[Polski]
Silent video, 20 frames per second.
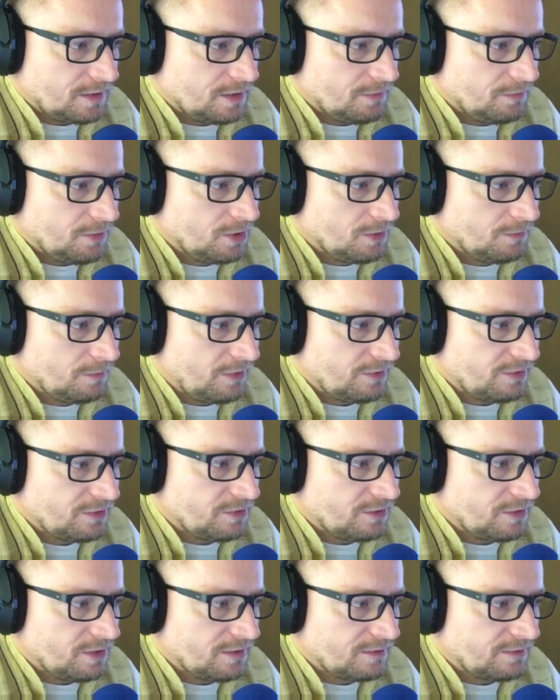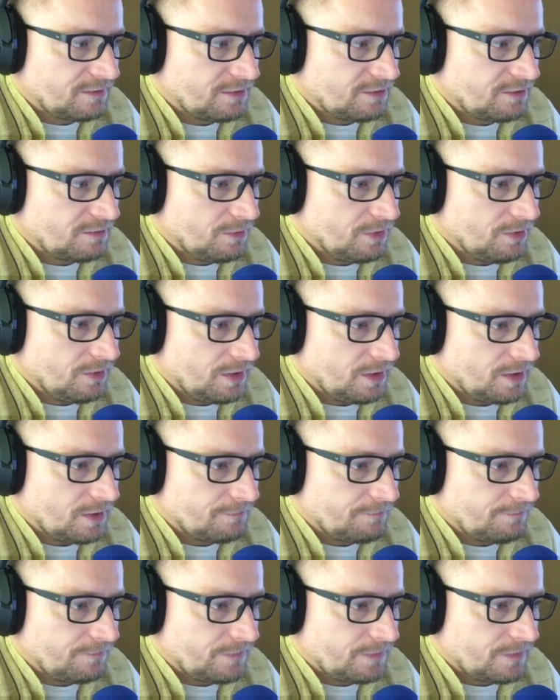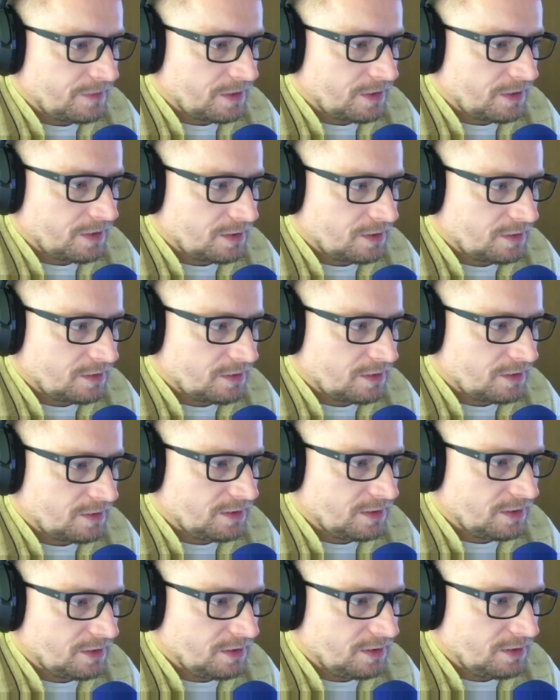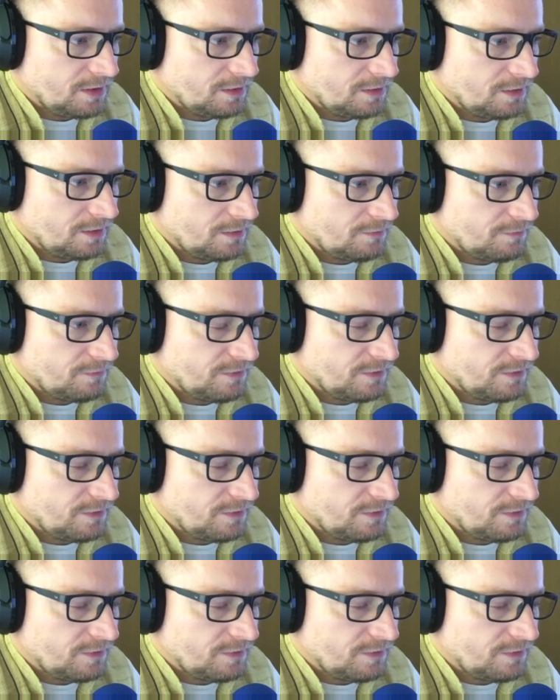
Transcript: Nie mogą powiedzieć jesteś moja, tak jak radiki,